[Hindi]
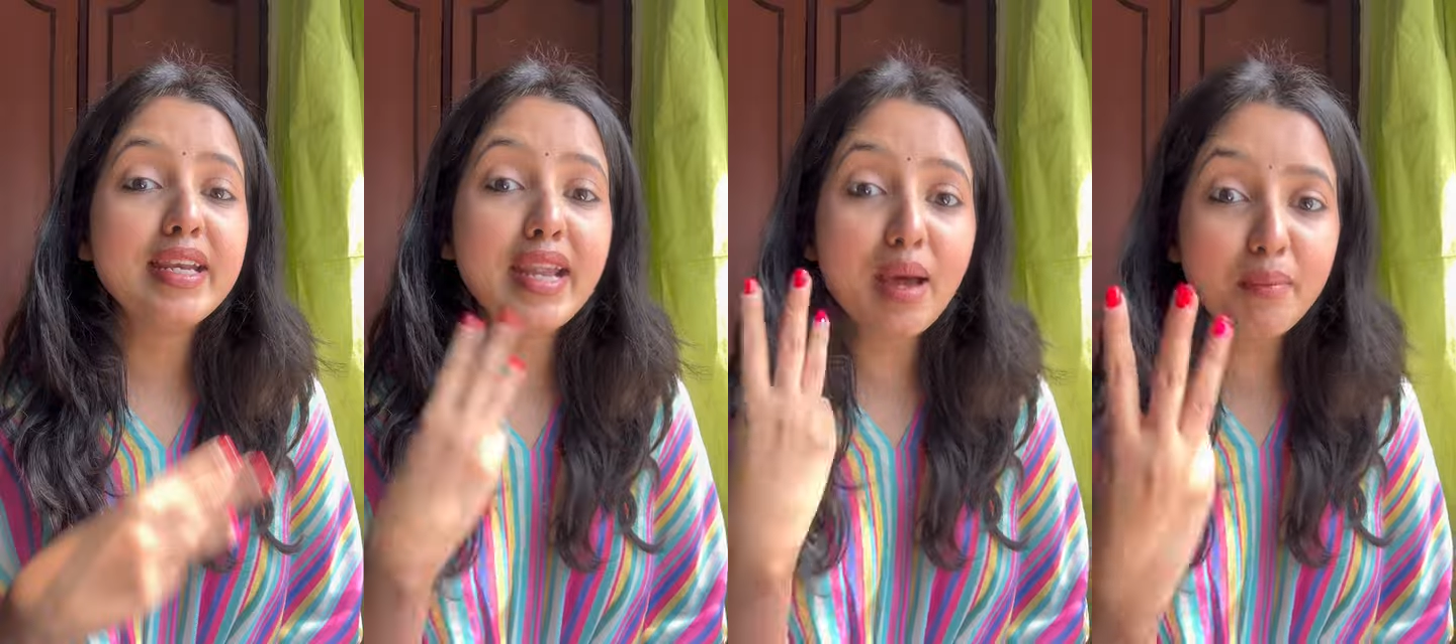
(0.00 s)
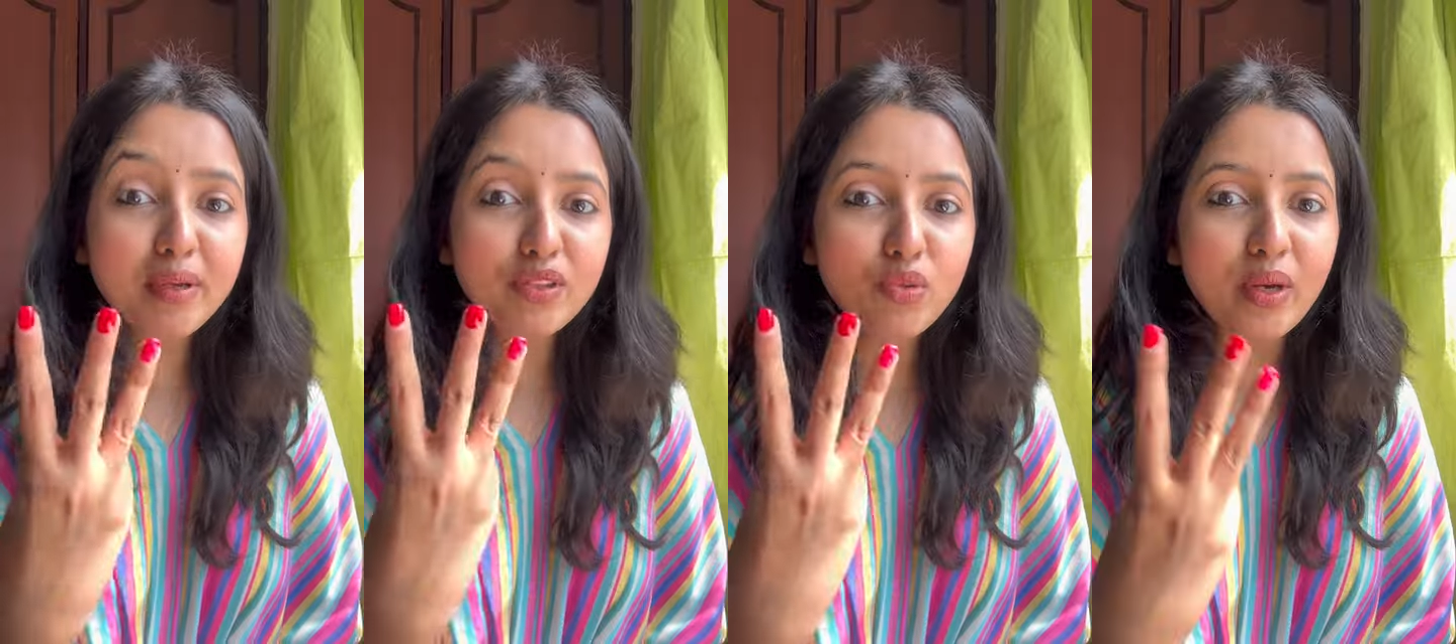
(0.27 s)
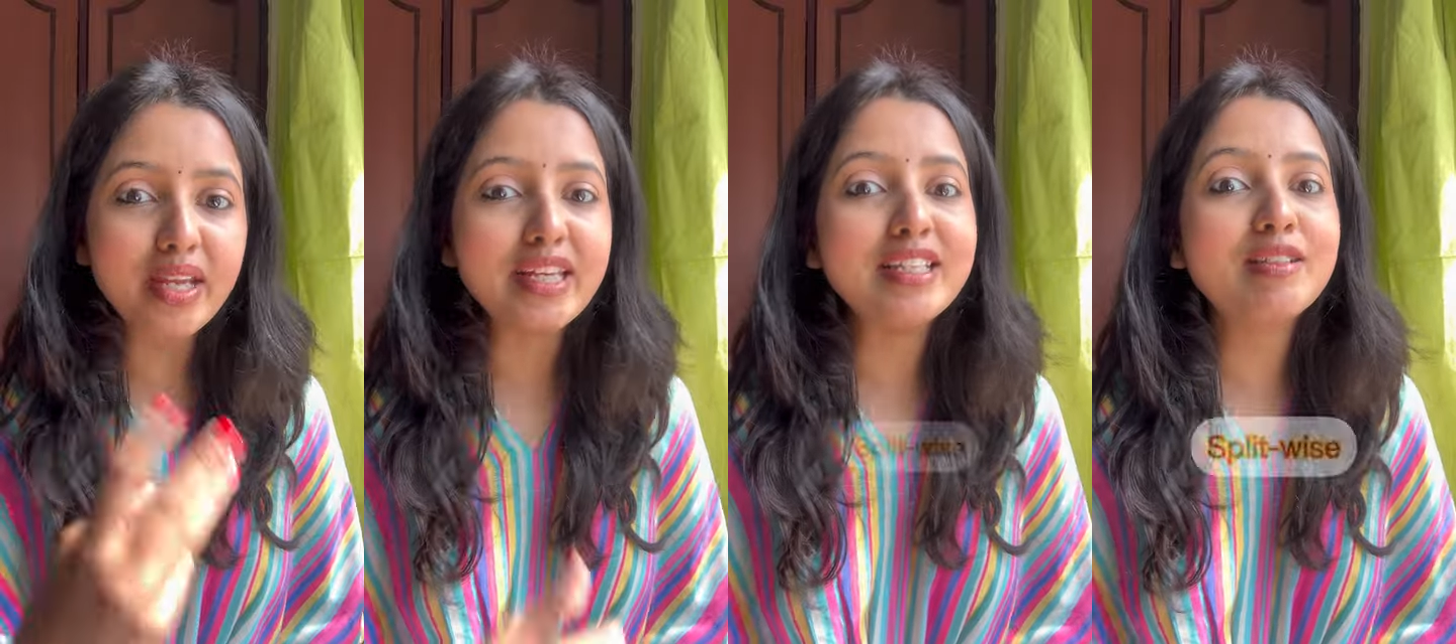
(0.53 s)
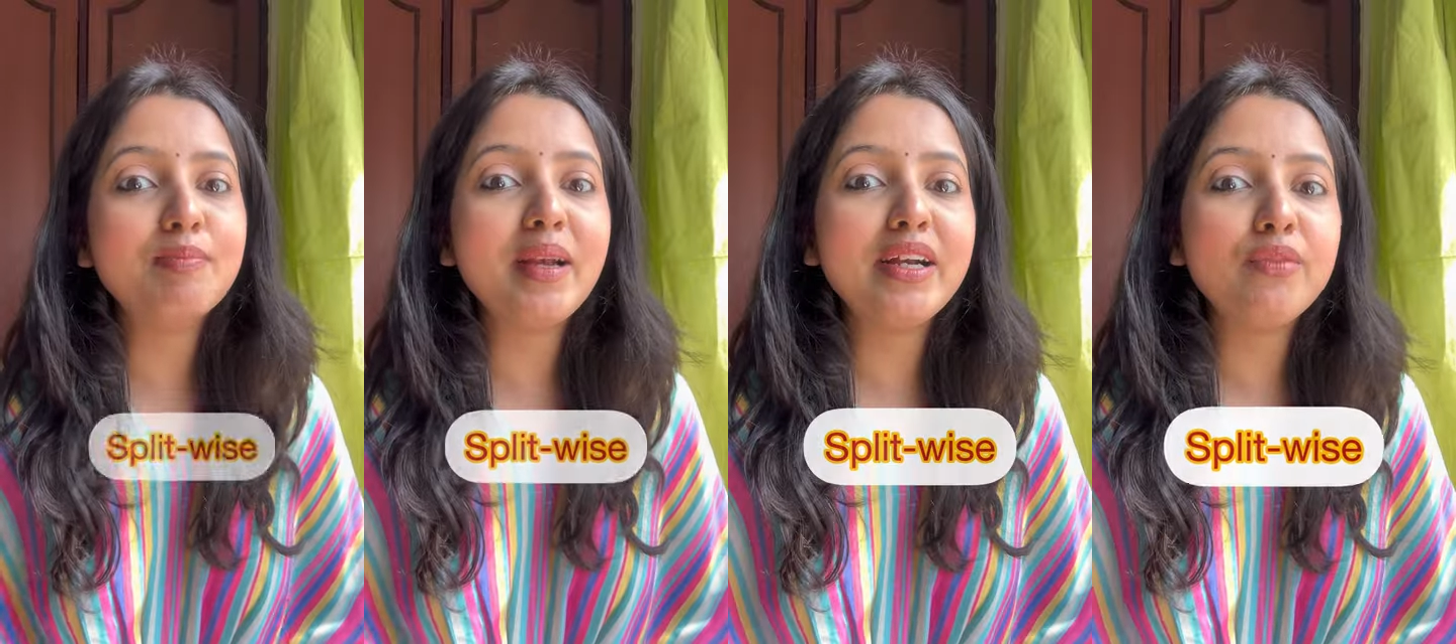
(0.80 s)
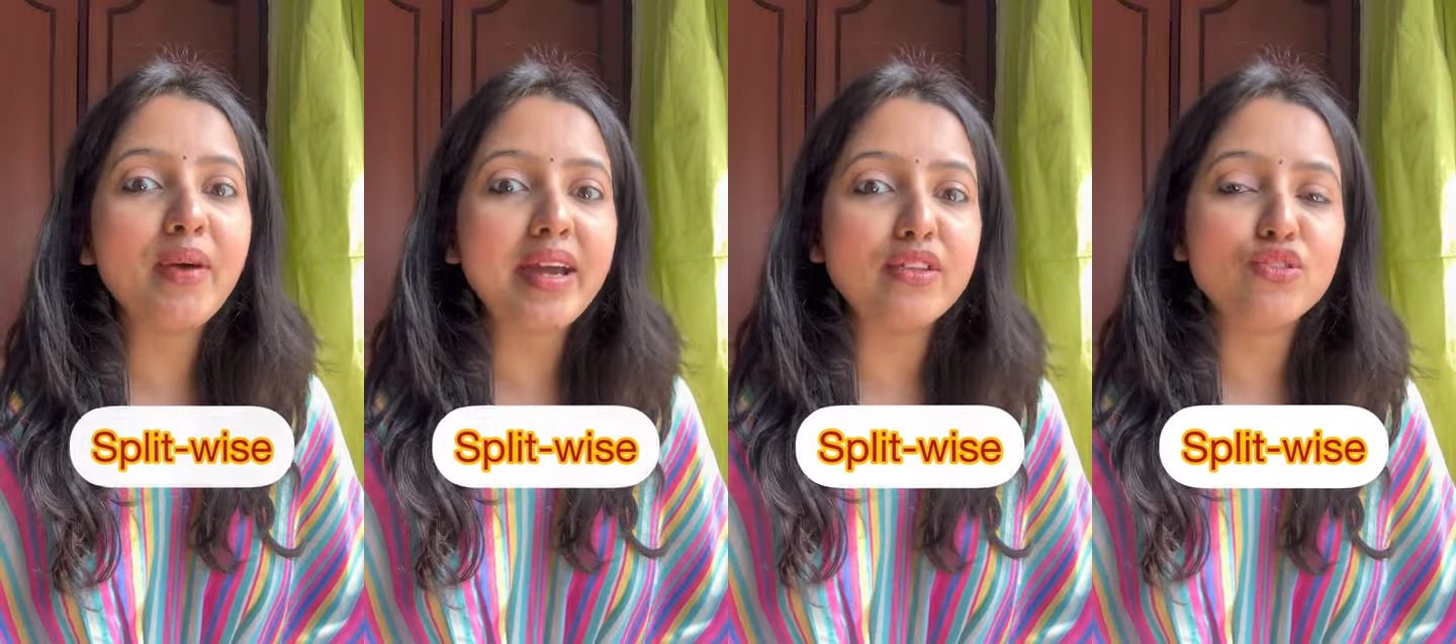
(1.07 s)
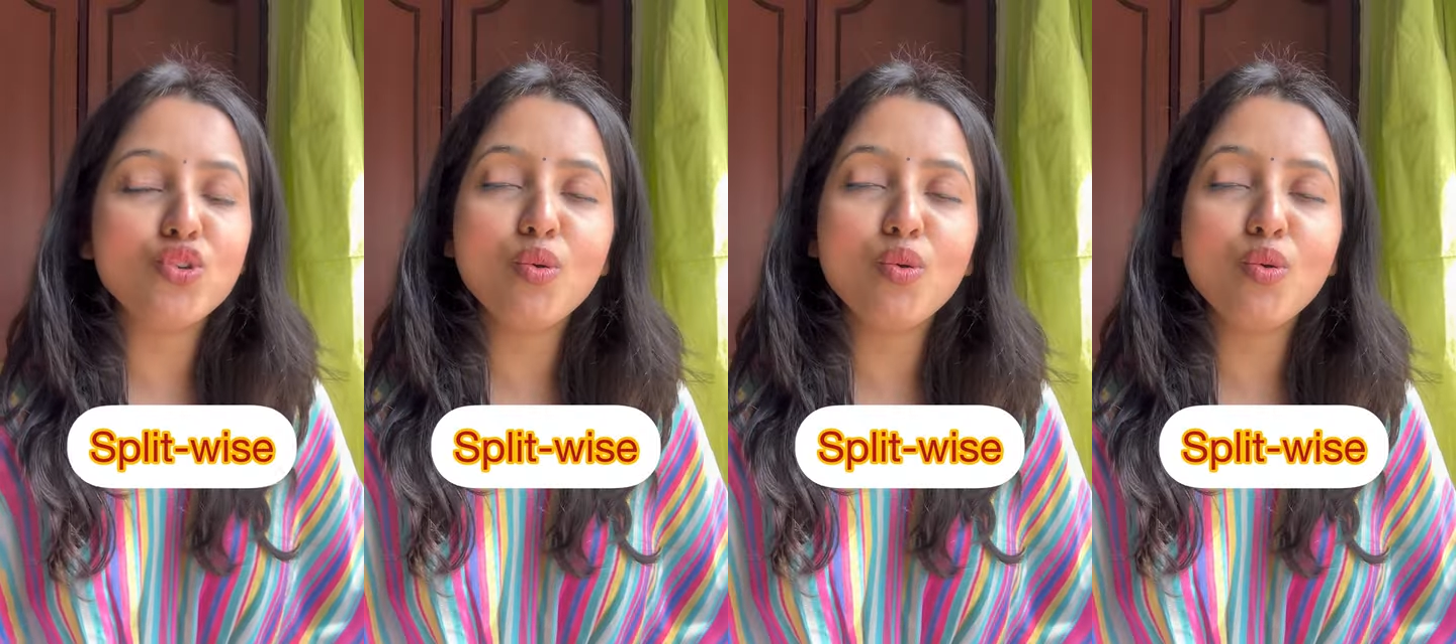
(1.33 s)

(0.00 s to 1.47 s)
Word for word: नंबर थ्री स्प्लिट वाइज